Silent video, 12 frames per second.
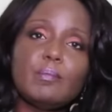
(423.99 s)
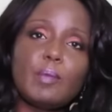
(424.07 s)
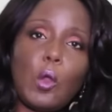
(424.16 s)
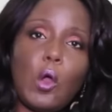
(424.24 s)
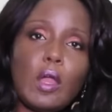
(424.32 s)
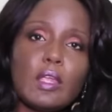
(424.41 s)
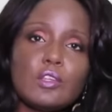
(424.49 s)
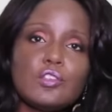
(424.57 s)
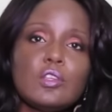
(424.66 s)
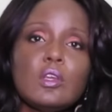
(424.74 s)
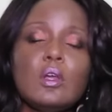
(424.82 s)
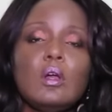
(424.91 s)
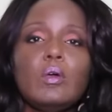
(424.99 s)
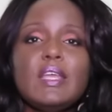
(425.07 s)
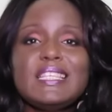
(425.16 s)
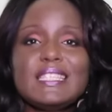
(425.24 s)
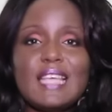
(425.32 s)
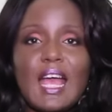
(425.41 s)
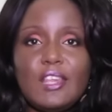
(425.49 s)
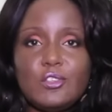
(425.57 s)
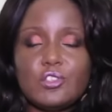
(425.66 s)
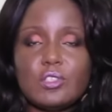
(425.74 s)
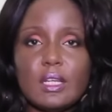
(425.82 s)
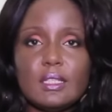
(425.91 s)
em blogs ou em
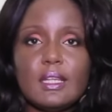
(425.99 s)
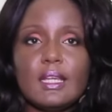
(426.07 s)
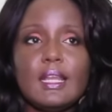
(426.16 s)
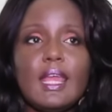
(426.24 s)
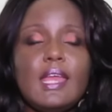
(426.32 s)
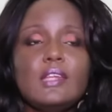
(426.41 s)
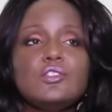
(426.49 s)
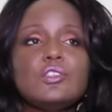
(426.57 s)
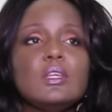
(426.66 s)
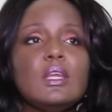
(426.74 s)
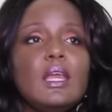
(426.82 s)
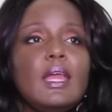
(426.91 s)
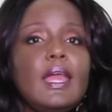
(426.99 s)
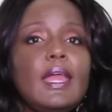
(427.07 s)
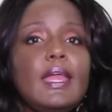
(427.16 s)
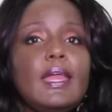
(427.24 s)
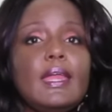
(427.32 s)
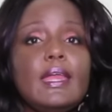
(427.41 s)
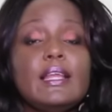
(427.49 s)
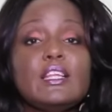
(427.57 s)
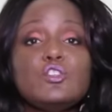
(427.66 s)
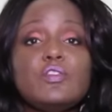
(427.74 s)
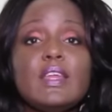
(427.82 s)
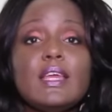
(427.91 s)
sites na internet, é,
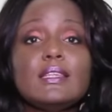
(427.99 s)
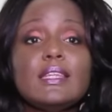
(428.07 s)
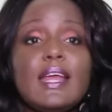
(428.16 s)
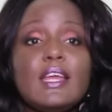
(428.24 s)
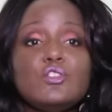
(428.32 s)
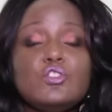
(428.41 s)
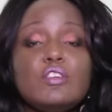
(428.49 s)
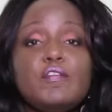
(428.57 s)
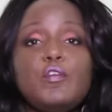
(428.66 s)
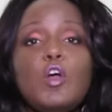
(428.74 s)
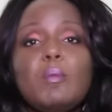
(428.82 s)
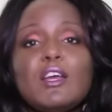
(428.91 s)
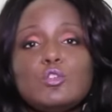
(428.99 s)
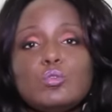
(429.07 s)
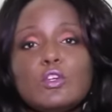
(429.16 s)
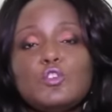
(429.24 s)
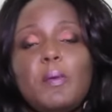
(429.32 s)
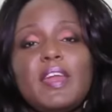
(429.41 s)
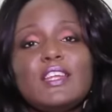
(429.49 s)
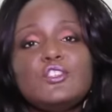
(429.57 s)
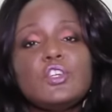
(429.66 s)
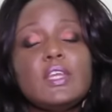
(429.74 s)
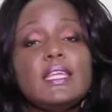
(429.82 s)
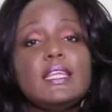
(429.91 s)
elas vêm atrás de informações para
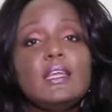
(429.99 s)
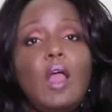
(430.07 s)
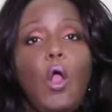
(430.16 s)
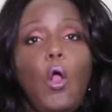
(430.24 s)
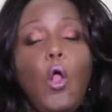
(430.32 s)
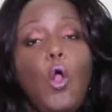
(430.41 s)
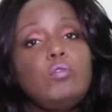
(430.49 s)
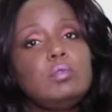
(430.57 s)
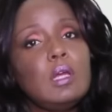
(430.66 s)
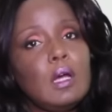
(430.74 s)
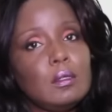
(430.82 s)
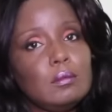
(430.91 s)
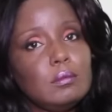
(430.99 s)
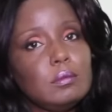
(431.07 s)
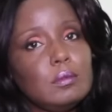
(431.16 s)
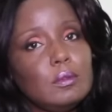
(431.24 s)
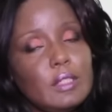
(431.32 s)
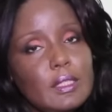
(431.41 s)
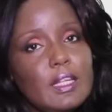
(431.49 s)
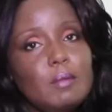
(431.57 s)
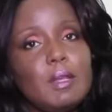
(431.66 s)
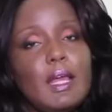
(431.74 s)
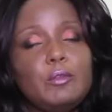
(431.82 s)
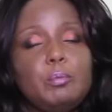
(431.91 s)
adquirir ou não um
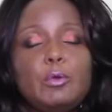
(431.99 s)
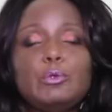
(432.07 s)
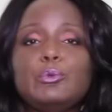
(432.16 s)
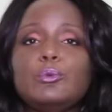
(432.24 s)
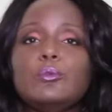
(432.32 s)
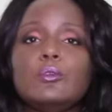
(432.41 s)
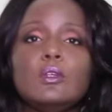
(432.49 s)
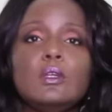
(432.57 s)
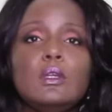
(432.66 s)
determinado produto.